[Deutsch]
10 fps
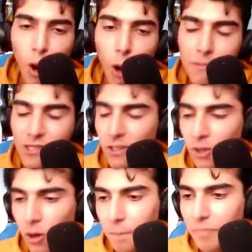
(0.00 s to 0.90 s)
hops
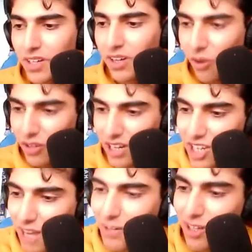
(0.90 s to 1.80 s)
genommen. Und der
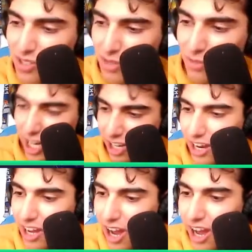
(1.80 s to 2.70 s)
schreibt ja noch so im
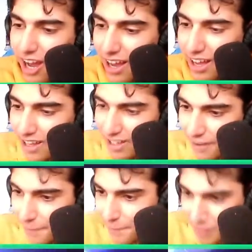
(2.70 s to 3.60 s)
rein, Hä?
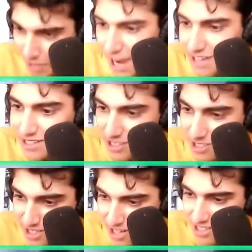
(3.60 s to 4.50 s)
Heißt
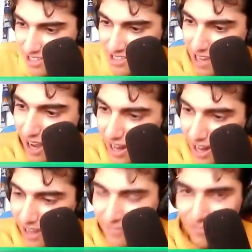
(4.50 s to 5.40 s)
es diese Zahl?
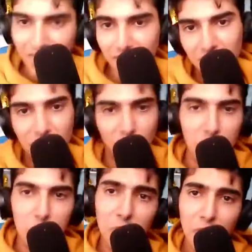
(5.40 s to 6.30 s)
Ich so,
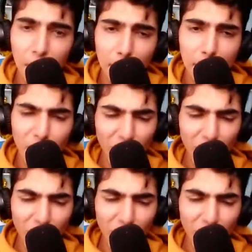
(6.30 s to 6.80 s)
Bruh,